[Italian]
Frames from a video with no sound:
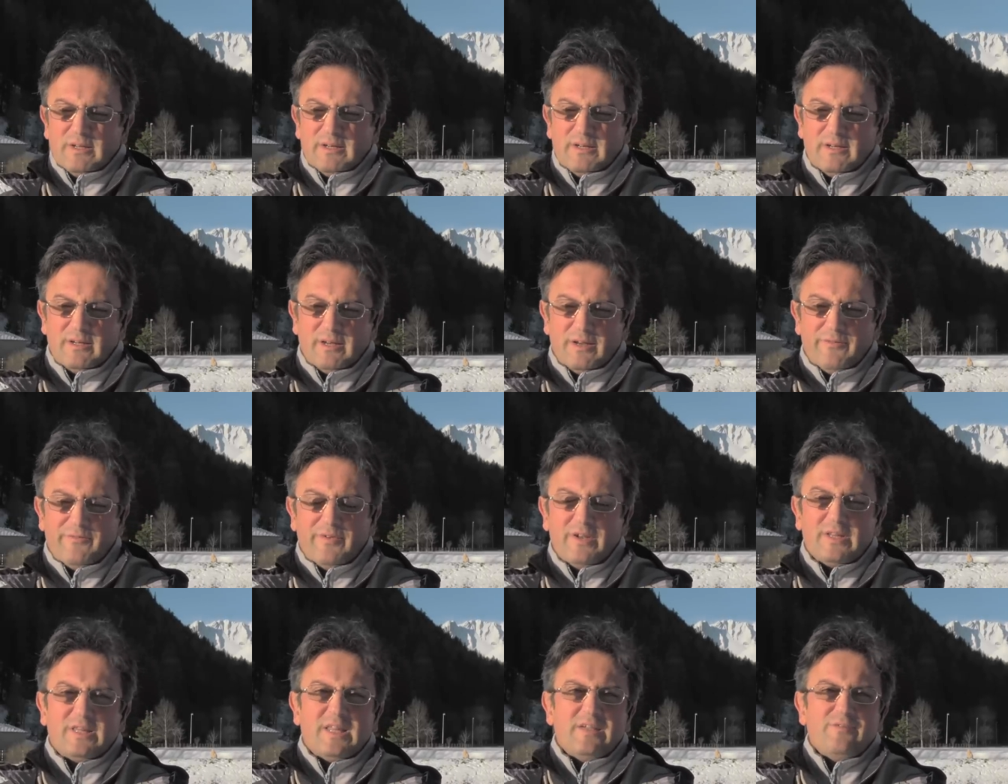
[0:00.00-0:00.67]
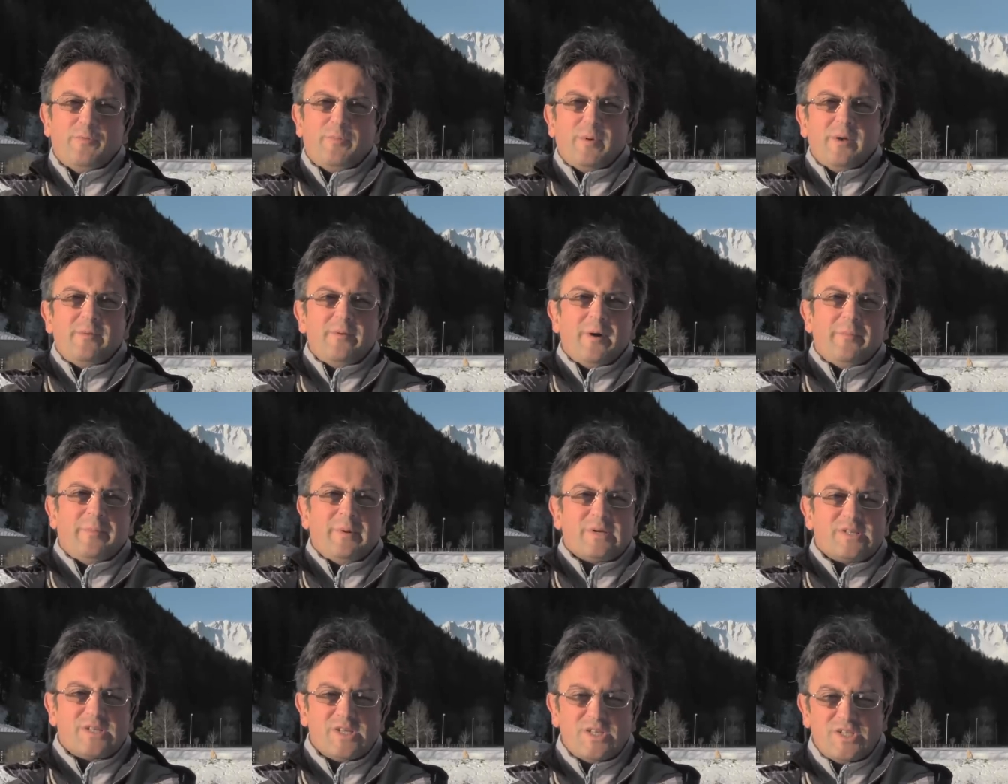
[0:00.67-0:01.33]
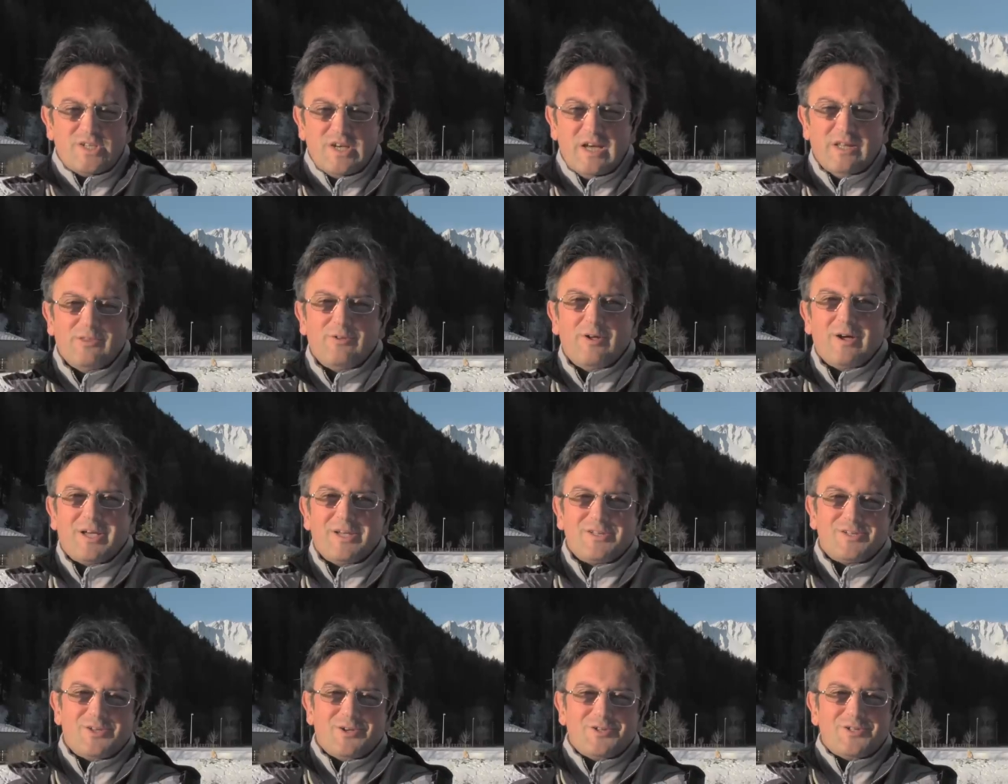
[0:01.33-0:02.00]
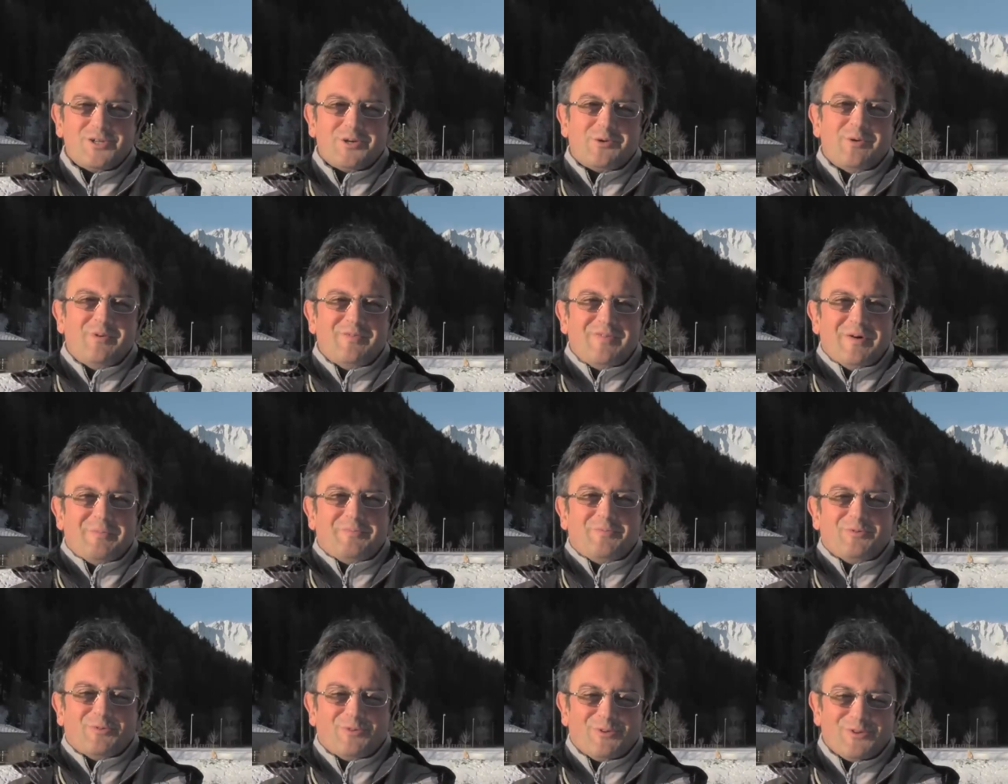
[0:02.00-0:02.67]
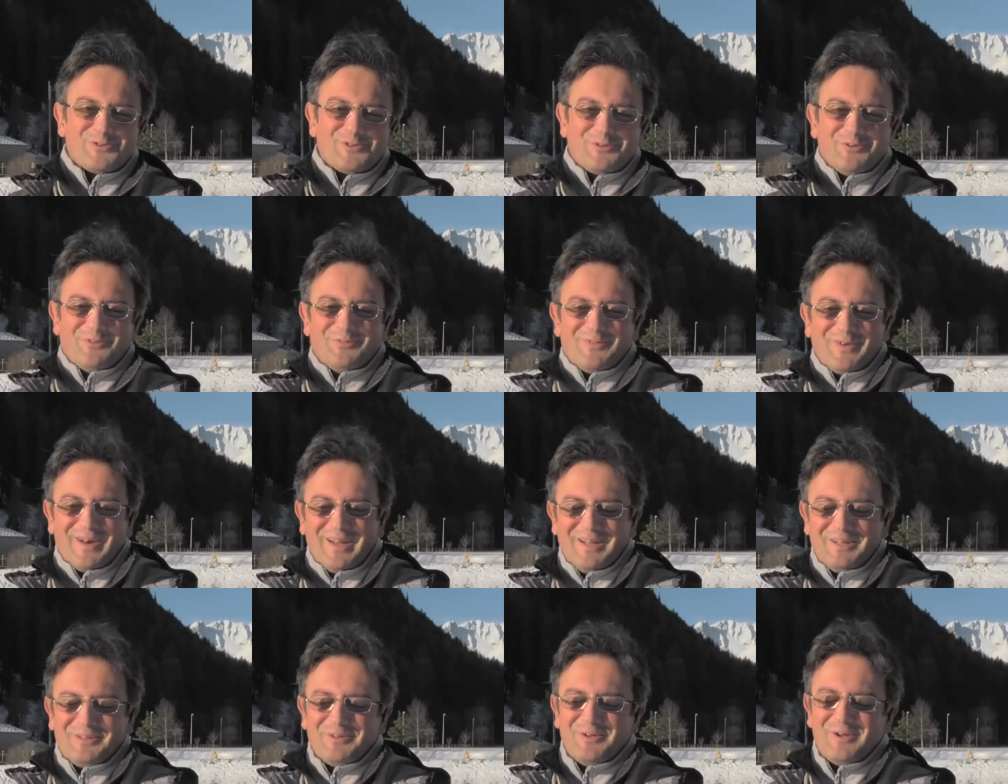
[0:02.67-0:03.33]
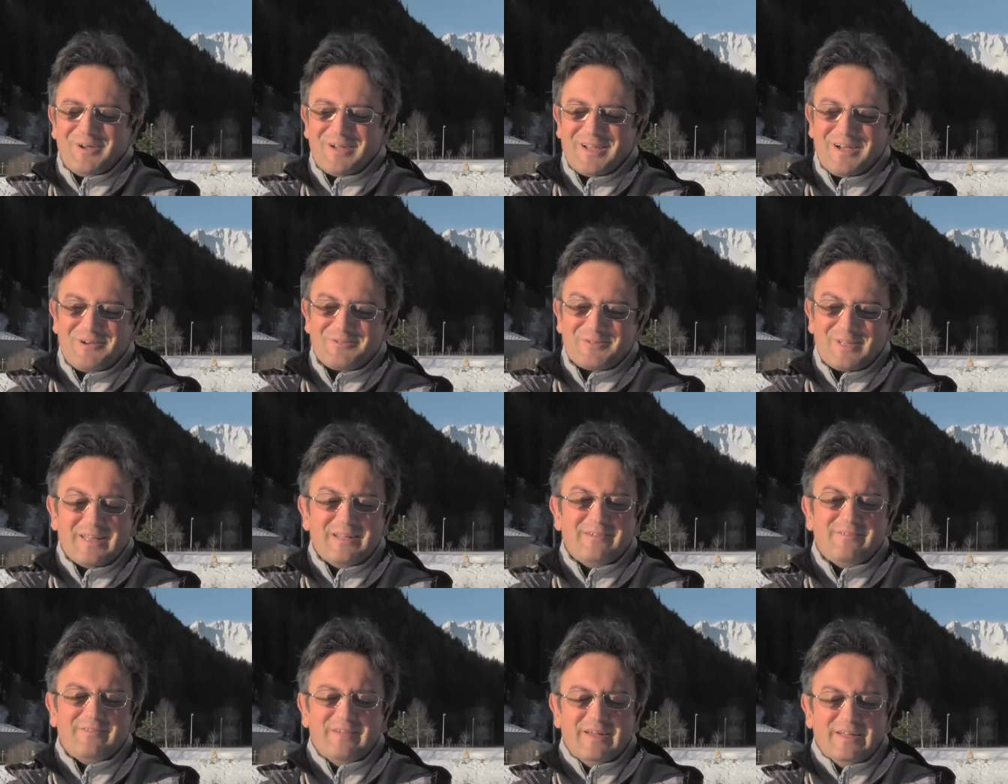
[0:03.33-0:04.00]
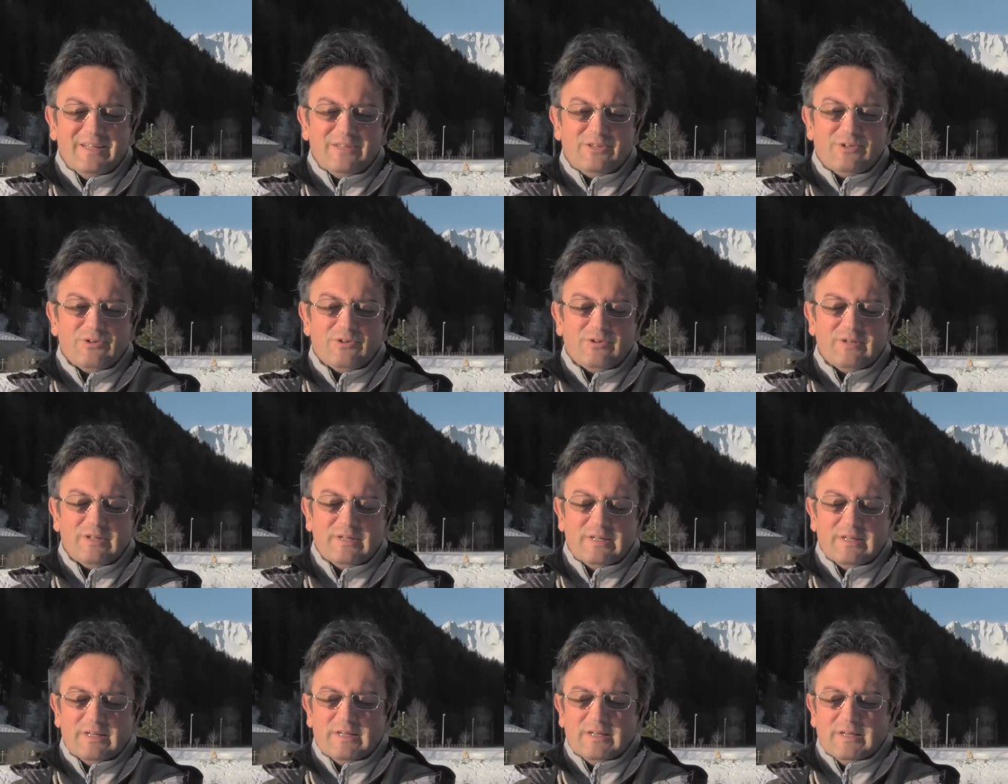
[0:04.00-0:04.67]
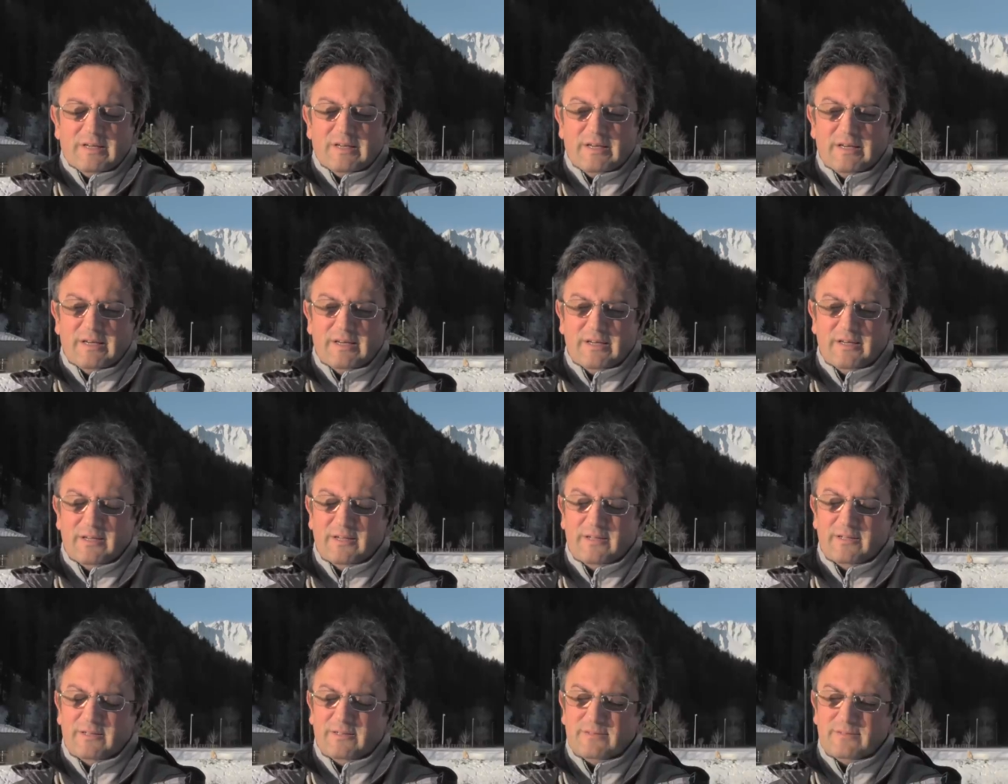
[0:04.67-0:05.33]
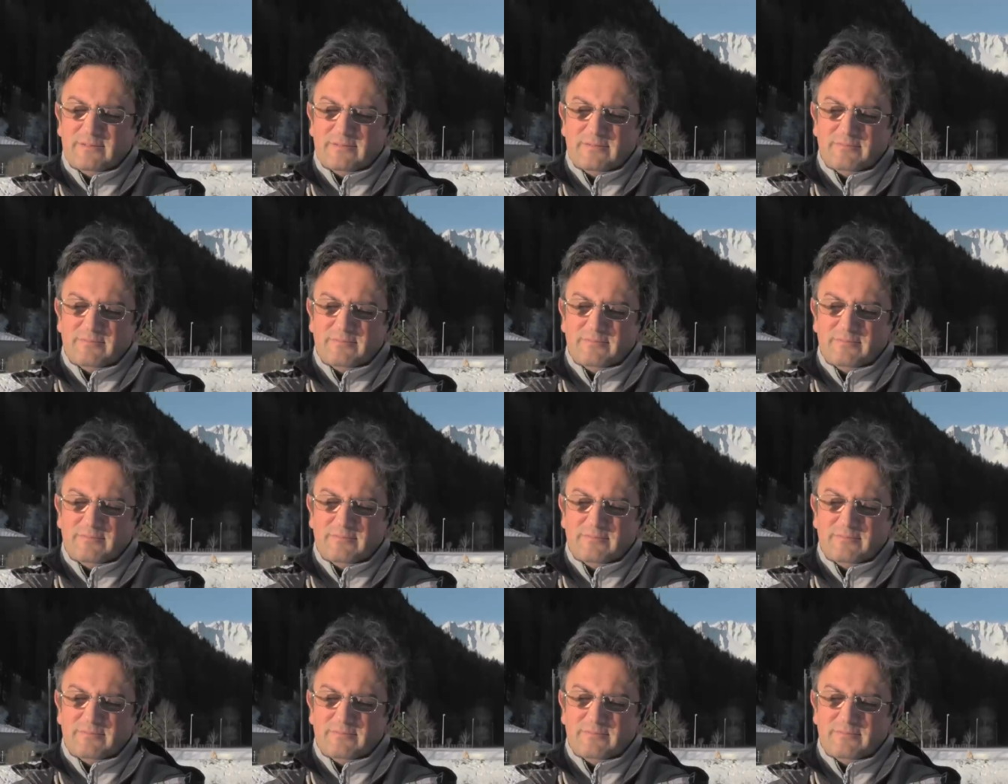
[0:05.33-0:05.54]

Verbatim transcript: Eh, riflettevo prima passeggiando, anche se oggi qui fa piuttosto freddo a causa del vento, eh,